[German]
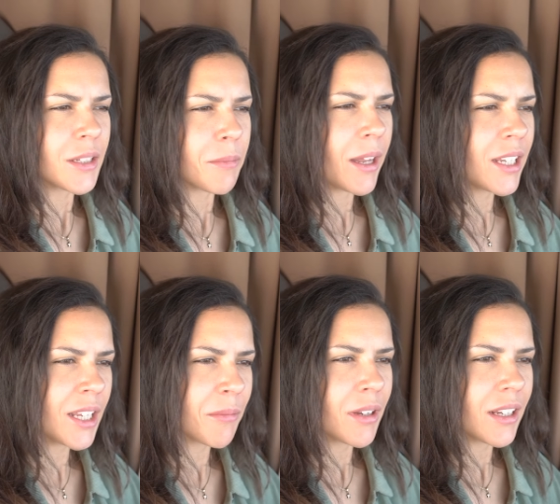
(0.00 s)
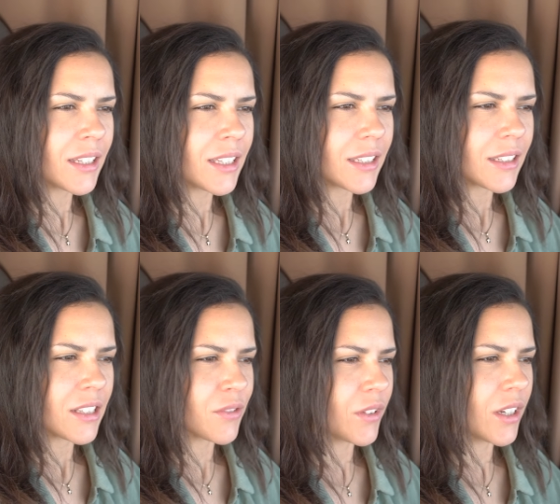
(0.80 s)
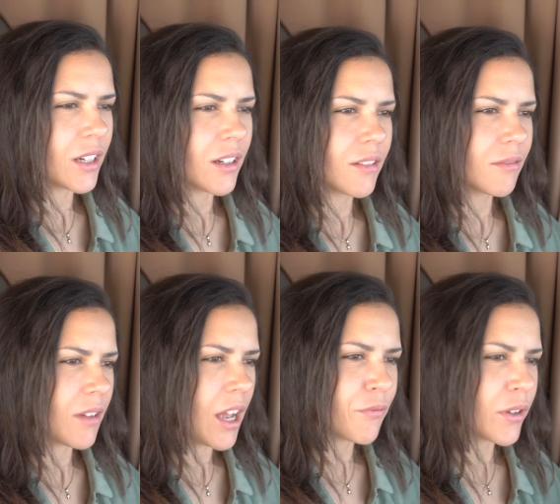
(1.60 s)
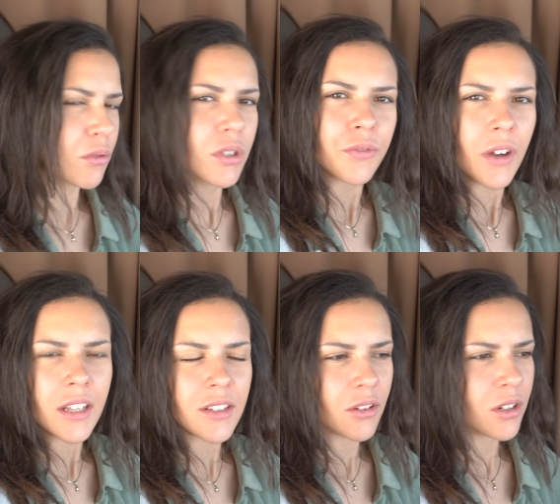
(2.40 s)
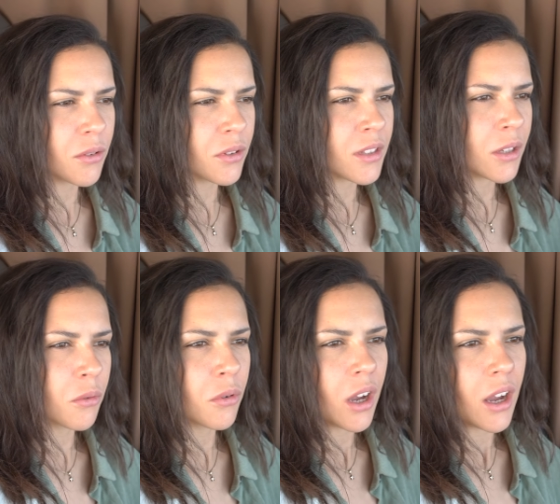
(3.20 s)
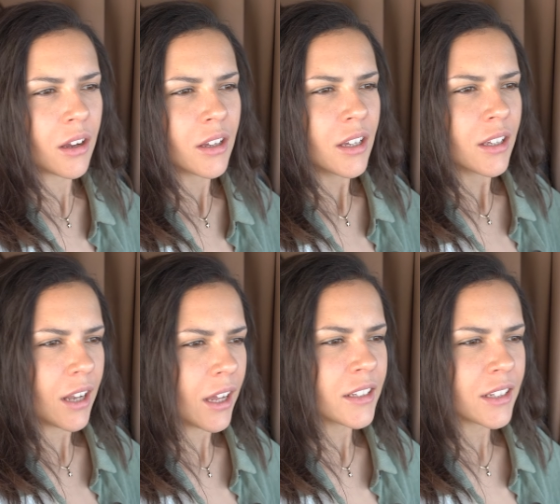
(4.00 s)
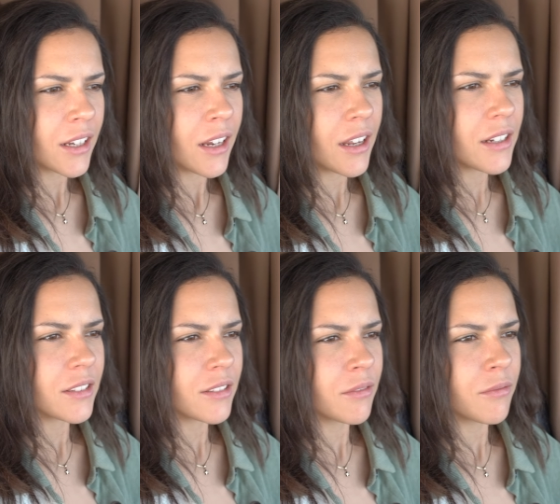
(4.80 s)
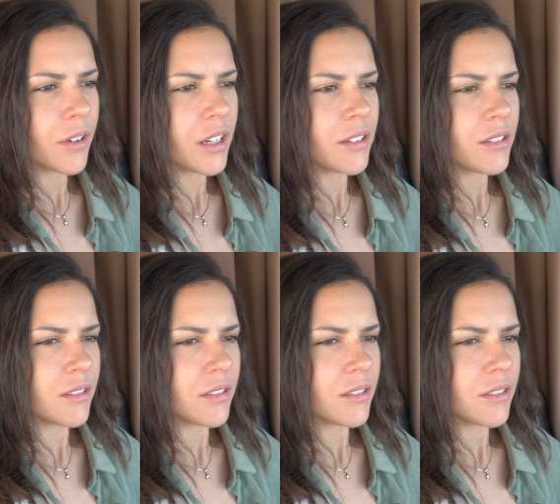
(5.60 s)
Die meinen nämlich, dass wir einfach durchfahren sollen durch Zagora, gar nicht anhalten, weil